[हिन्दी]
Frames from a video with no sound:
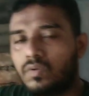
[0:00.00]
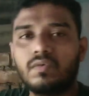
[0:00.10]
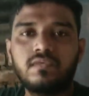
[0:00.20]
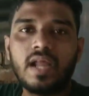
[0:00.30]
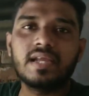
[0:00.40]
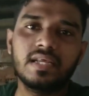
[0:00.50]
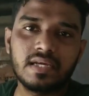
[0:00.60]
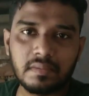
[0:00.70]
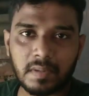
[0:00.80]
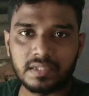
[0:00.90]
वो फ्लाई
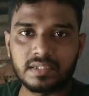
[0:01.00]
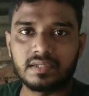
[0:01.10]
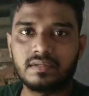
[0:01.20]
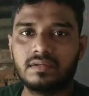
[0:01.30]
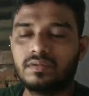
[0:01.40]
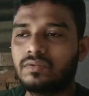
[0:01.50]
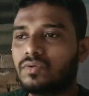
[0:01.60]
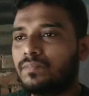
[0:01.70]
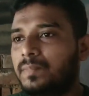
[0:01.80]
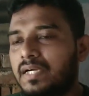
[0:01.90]
नहीं कर पाते
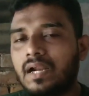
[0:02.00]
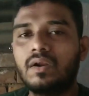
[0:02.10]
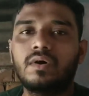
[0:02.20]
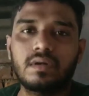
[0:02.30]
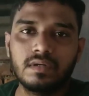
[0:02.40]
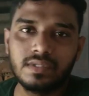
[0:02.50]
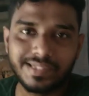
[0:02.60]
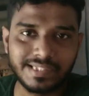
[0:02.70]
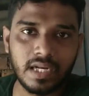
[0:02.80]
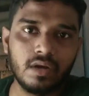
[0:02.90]
तो बिडर लोग
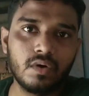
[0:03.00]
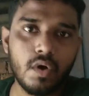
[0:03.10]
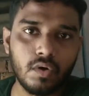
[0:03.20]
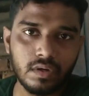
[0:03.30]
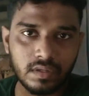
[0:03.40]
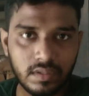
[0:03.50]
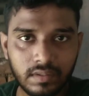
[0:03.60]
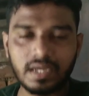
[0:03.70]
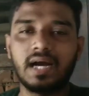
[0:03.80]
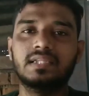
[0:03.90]
सेलर लोगों को
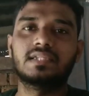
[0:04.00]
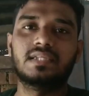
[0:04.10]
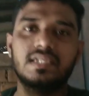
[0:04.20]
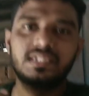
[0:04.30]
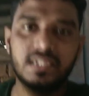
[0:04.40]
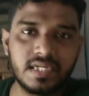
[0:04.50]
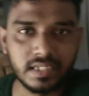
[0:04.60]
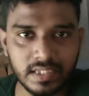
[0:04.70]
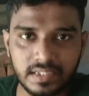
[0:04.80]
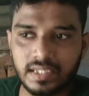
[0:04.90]
ठगा देते हैं चीट
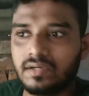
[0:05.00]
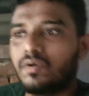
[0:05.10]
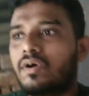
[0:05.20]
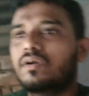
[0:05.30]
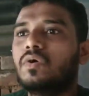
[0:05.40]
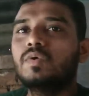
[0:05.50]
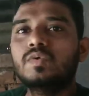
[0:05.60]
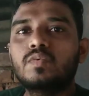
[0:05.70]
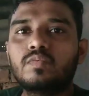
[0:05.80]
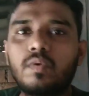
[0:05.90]
कर देते हैं और
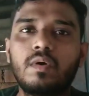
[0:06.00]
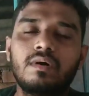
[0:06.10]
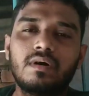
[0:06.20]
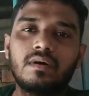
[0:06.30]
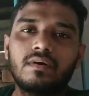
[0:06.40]
वो